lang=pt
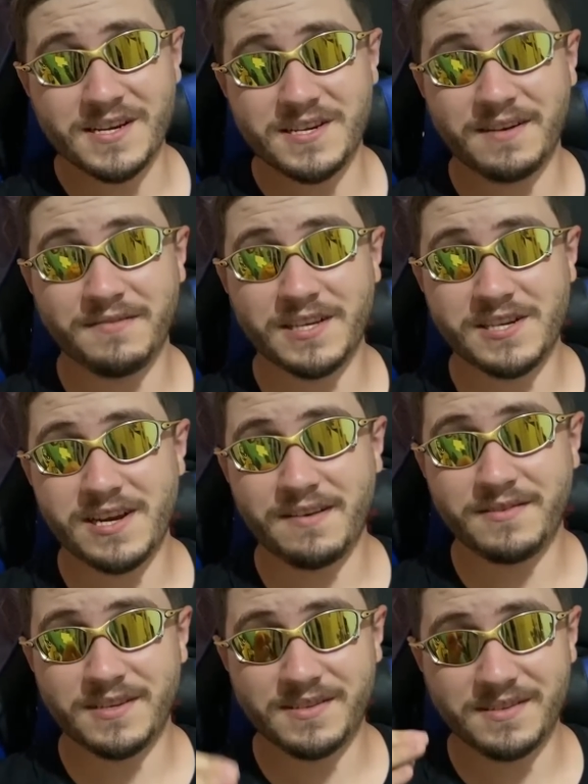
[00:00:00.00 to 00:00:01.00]
chave que é
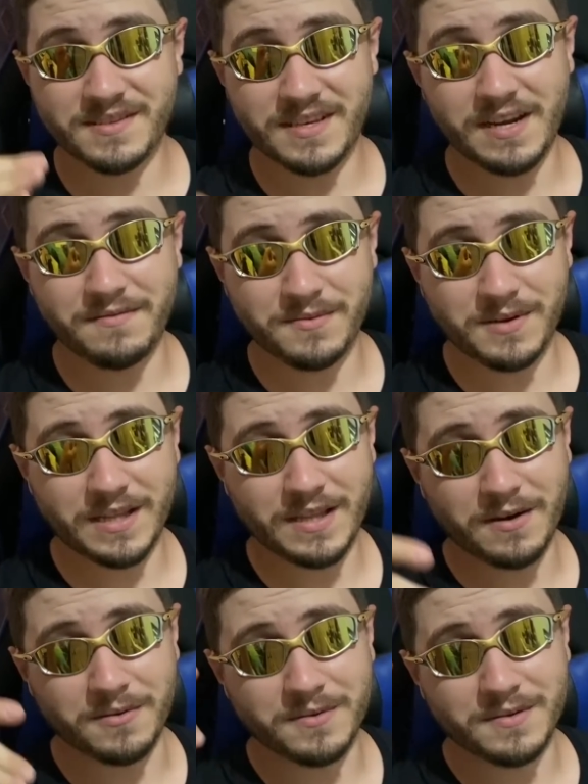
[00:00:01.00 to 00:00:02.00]
chave, já se inscreve no
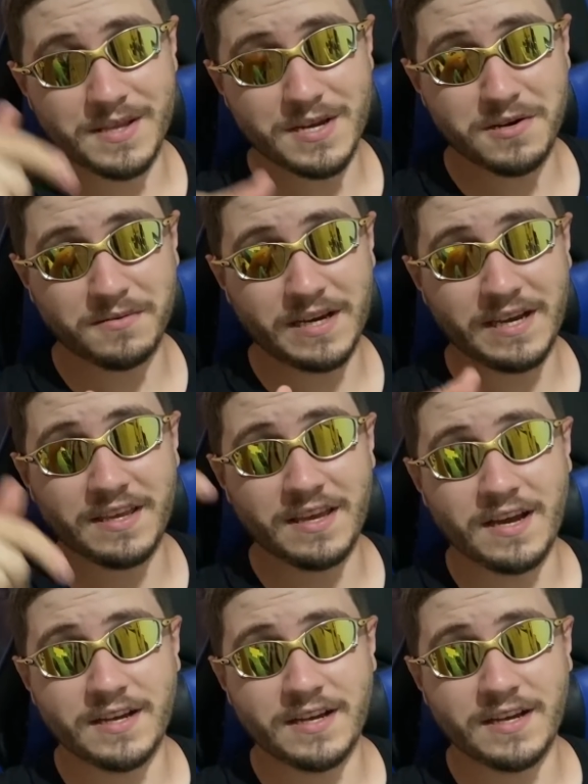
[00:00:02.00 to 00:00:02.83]
canal Deixa o like,